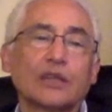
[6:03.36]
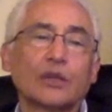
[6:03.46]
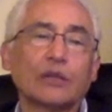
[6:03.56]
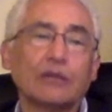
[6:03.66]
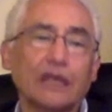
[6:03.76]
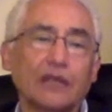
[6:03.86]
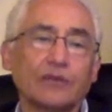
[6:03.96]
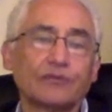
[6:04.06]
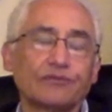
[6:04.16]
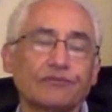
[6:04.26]
o el miedo.
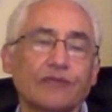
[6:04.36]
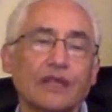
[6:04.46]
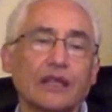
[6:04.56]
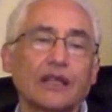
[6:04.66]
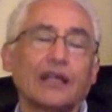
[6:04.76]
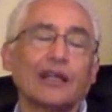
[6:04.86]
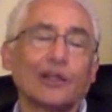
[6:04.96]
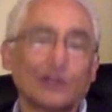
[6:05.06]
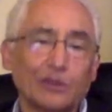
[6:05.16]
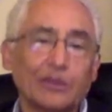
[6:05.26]

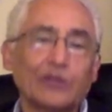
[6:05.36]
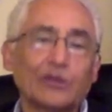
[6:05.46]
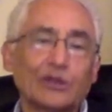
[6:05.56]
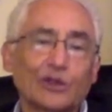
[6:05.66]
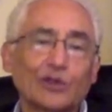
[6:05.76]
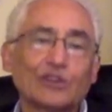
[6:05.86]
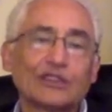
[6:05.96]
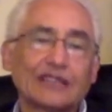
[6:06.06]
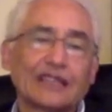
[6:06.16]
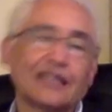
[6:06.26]
Los invito
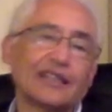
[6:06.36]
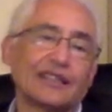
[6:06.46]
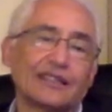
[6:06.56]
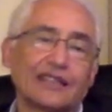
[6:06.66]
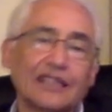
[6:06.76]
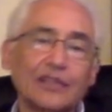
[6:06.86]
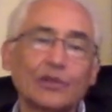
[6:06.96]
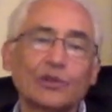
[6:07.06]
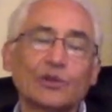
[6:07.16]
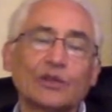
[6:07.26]
entonces a leer este
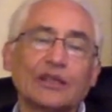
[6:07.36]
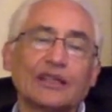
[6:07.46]
libro